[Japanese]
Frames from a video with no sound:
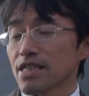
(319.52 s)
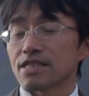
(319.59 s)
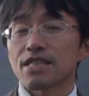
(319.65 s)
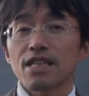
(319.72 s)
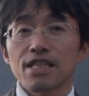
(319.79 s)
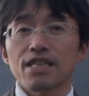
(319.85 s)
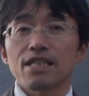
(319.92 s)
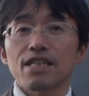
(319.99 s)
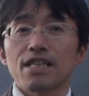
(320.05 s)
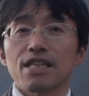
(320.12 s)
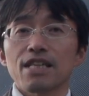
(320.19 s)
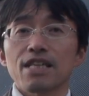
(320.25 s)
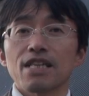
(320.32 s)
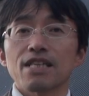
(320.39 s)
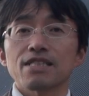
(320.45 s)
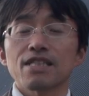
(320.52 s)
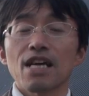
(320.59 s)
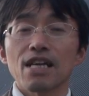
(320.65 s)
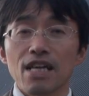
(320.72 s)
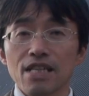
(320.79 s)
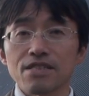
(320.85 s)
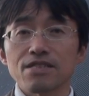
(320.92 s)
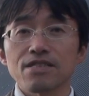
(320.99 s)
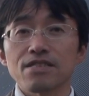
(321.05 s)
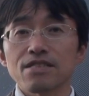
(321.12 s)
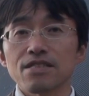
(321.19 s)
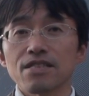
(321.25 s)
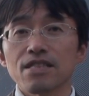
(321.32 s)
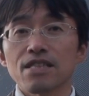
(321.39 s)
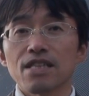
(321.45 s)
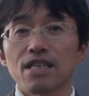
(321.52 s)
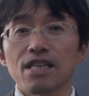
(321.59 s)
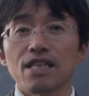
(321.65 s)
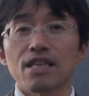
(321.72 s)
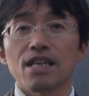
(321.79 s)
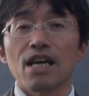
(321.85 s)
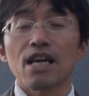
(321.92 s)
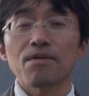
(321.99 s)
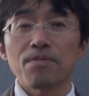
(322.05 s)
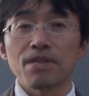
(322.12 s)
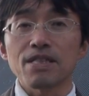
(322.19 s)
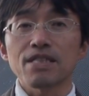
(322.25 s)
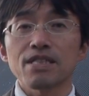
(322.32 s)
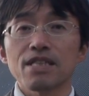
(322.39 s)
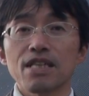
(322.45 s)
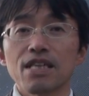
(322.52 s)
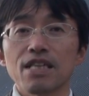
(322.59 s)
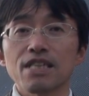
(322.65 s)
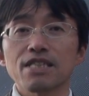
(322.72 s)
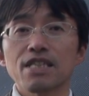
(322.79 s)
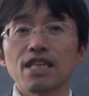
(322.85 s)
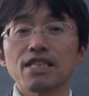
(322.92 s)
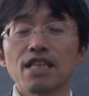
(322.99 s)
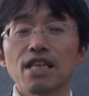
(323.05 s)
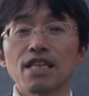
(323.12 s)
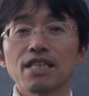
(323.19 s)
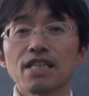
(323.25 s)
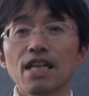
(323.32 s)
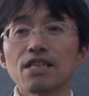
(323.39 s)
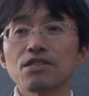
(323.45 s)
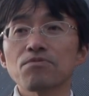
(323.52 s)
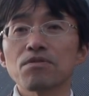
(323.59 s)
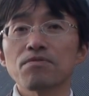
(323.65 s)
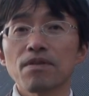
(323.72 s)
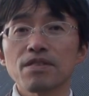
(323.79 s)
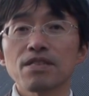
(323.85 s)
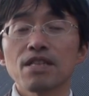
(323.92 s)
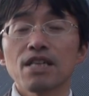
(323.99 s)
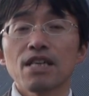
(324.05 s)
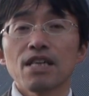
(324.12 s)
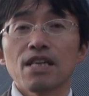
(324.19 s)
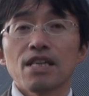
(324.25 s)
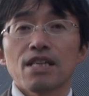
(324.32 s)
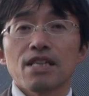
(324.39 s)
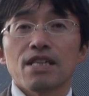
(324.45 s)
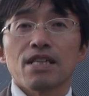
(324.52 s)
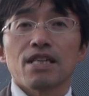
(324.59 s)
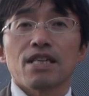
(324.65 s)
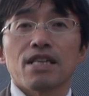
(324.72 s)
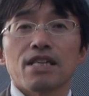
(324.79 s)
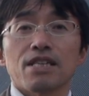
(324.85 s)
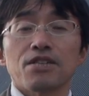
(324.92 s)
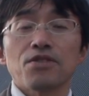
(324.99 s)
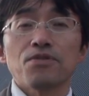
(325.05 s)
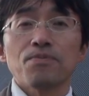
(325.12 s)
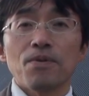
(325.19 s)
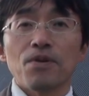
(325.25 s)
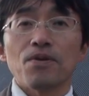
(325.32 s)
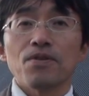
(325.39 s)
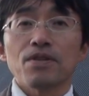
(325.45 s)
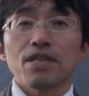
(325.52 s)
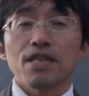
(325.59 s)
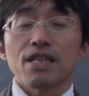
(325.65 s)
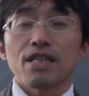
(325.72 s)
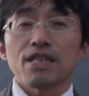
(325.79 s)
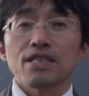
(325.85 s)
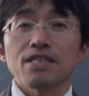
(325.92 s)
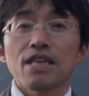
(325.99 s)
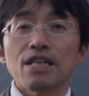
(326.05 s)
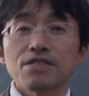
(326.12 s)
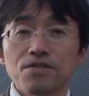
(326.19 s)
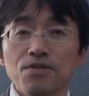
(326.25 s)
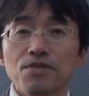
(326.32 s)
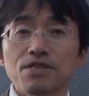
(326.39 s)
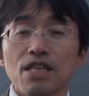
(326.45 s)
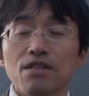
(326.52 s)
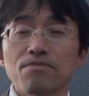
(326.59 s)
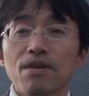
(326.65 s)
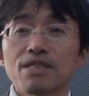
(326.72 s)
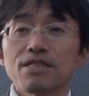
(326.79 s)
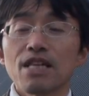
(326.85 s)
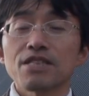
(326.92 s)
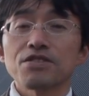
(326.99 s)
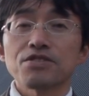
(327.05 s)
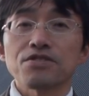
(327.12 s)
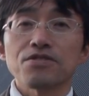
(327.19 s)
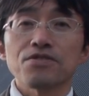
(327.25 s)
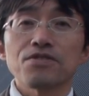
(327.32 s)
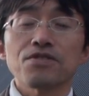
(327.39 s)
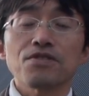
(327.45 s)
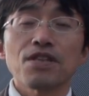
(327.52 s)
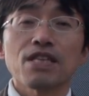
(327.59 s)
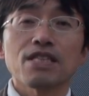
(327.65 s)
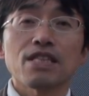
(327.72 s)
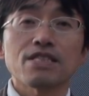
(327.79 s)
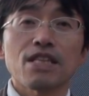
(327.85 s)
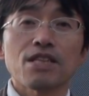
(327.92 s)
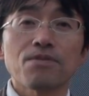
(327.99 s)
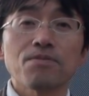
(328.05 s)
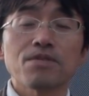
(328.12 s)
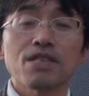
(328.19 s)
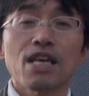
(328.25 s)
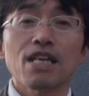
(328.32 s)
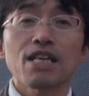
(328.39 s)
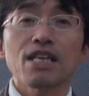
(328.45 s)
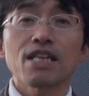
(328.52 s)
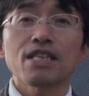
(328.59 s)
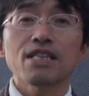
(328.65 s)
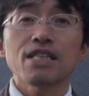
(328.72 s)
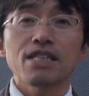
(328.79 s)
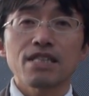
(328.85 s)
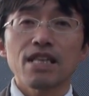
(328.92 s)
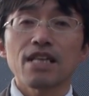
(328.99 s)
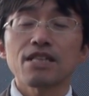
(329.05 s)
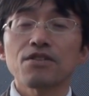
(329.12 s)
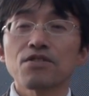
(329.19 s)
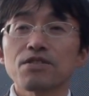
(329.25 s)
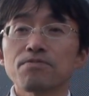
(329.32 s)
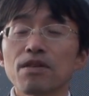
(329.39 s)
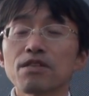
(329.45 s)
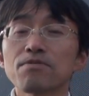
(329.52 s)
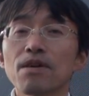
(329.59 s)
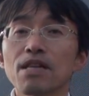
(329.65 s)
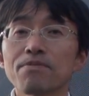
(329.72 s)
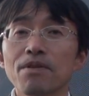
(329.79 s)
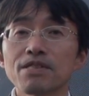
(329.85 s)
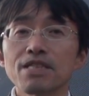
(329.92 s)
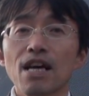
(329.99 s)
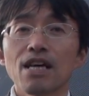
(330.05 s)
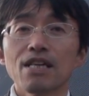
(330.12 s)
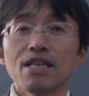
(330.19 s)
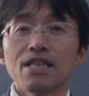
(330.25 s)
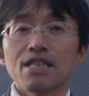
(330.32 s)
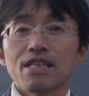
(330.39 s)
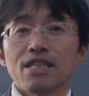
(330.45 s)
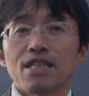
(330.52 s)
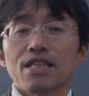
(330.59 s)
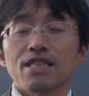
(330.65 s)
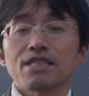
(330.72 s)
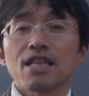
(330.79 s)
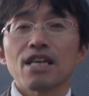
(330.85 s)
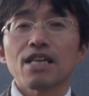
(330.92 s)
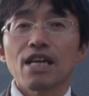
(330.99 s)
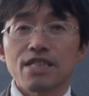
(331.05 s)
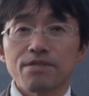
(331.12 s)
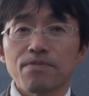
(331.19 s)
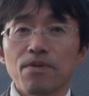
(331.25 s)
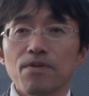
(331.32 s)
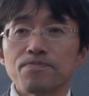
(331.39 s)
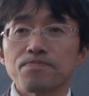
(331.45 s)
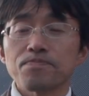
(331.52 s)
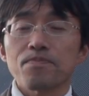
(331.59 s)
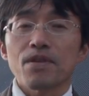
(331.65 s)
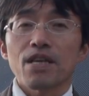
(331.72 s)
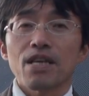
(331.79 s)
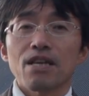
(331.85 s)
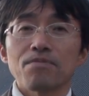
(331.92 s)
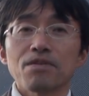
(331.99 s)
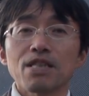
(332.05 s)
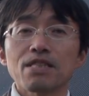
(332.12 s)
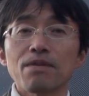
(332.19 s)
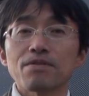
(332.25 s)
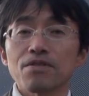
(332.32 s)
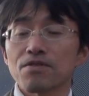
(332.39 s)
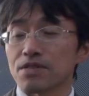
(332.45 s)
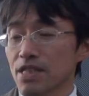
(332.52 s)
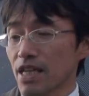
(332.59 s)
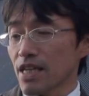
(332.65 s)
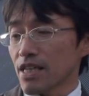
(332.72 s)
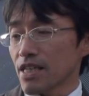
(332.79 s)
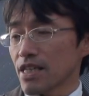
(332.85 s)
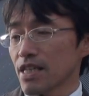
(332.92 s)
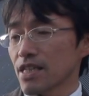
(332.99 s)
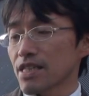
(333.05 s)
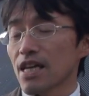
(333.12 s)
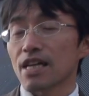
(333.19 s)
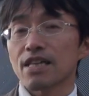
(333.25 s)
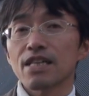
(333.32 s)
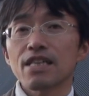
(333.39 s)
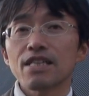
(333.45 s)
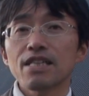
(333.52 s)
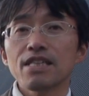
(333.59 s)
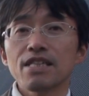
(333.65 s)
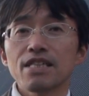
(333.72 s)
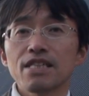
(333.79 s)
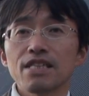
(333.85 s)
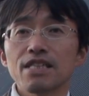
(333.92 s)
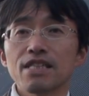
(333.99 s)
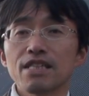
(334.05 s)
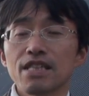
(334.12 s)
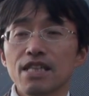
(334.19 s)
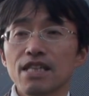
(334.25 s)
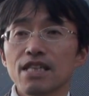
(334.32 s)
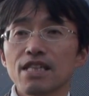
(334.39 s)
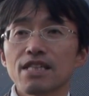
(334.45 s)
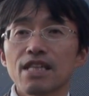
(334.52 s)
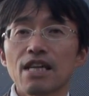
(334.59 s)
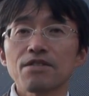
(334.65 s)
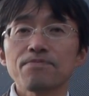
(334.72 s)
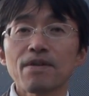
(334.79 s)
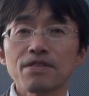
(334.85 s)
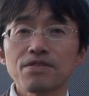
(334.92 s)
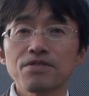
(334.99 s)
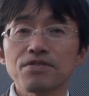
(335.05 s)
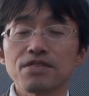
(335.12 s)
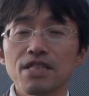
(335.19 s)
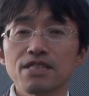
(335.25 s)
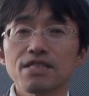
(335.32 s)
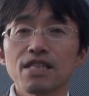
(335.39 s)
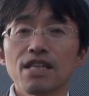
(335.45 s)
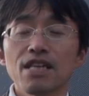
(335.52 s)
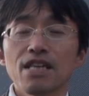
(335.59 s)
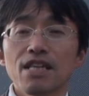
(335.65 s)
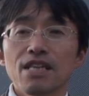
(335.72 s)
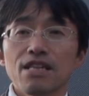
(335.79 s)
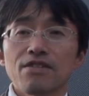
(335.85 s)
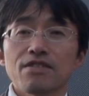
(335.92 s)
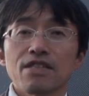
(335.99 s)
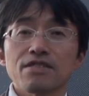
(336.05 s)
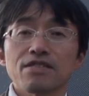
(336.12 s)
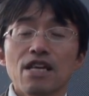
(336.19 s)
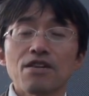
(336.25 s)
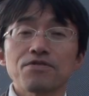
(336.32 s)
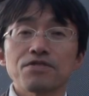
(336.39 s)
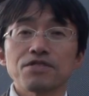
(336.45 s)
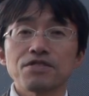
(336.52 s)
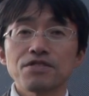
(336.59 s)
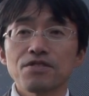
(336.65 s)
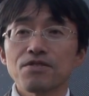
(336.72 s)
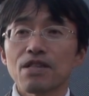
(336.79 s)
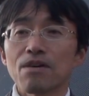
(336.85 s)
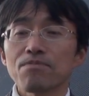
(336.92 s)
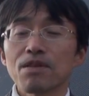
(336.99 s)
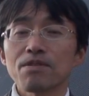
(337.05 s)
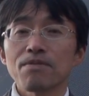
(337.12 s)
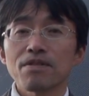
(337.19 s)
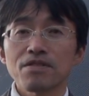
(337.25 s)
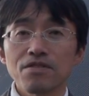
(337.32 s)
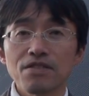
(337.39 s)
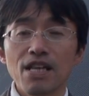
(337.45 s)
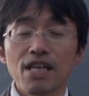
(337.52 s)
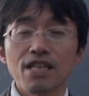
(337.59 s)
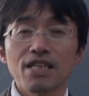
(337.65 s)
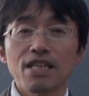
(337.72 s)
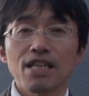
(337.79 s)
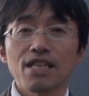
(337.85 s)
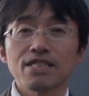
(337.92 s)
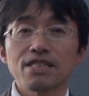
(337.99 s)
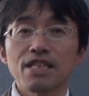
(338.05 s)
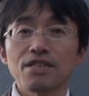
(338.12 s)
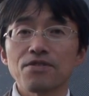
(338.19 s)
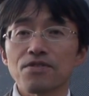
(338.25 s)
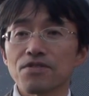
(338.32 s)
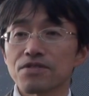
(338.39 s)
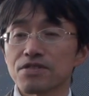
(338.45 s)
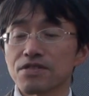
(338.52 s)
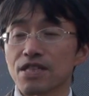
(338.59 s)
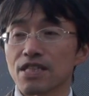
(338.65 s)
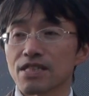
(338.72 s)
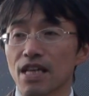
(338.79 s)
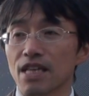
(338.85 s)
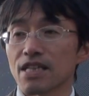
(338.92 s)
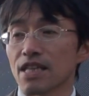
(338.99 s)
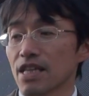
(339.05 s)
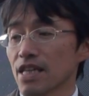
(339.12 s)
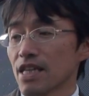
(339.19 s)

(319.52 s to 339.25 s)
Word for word: ぜひ、えー、3月、えー、綾部に、えー、来ていただけたらと思います、えー、今日も、えー、2月講座の真っ最中ということなんですけども大変いい天候に恵まれました、えー、3月もえー、皆さんにとって、えー、大変いい日になりますようにですねまたスタッフ一同頑張りますので、えー、ぜひお越しください。